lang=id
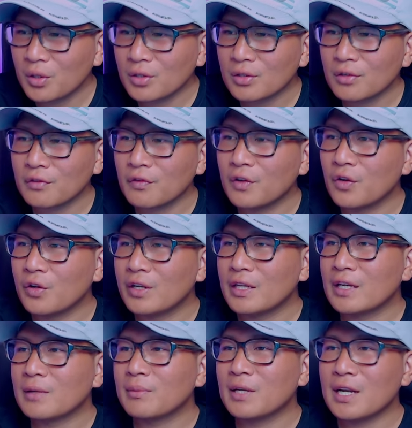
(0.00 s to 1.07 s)
menonton video
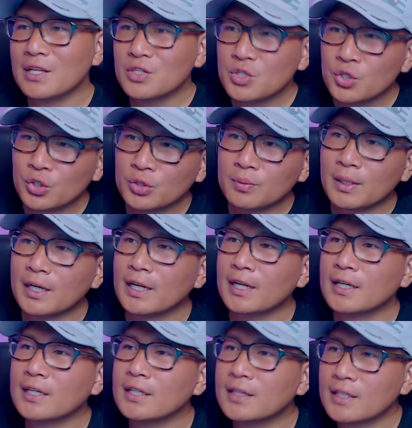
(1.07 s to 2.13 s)
ini lebih lanjut
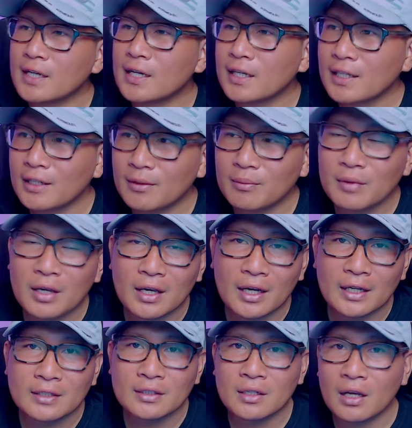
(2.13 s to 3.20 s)
Marilah kita
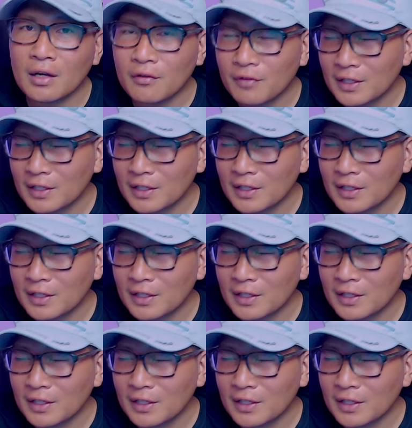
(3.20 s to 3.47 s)
kirimkan uh,